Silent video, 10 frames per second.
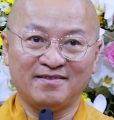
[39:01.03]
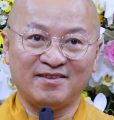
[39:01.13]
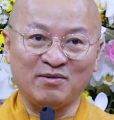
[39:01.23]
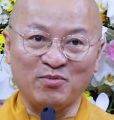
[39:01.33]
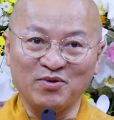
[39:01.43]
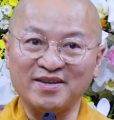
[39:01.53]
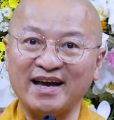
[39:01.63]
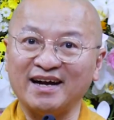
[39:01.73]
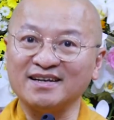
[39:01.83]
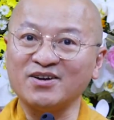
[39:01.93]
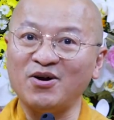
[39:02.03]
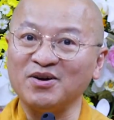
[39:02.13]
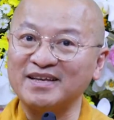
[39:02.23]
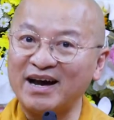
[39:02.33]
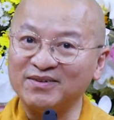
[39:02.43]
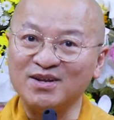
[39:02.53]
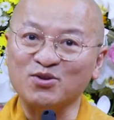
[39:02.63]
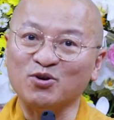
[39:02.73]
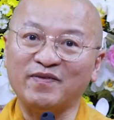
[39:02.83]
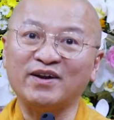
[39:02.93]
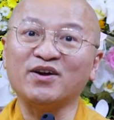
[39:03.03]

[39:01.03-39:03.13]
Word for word: thì muốn dẫn con cháu đến chùa phải nói